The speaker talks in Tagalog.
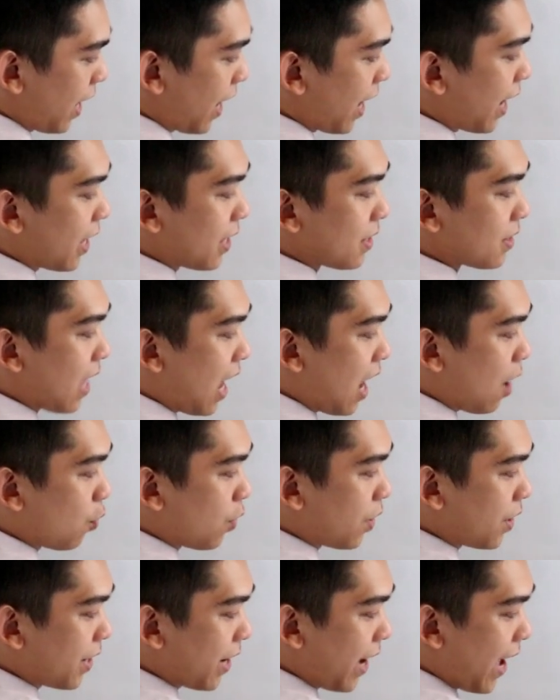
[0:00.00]
And
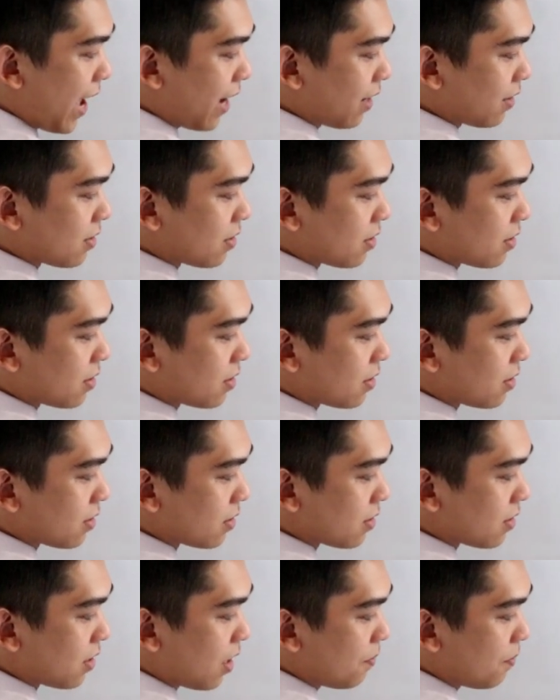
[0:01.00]
our x
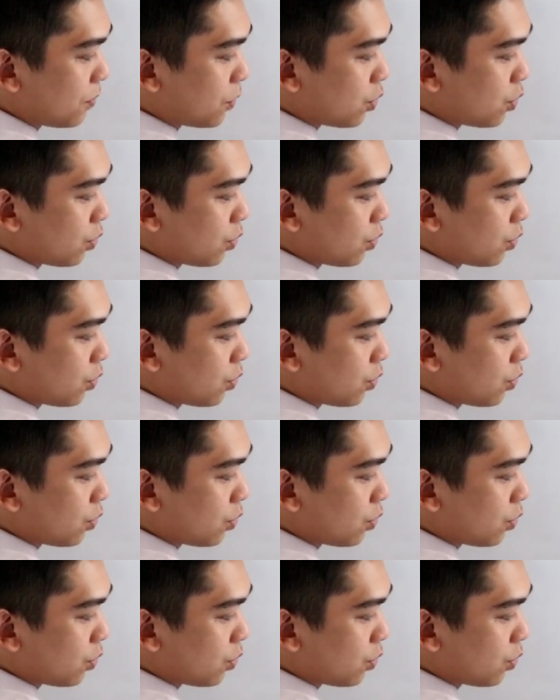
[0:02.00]
sub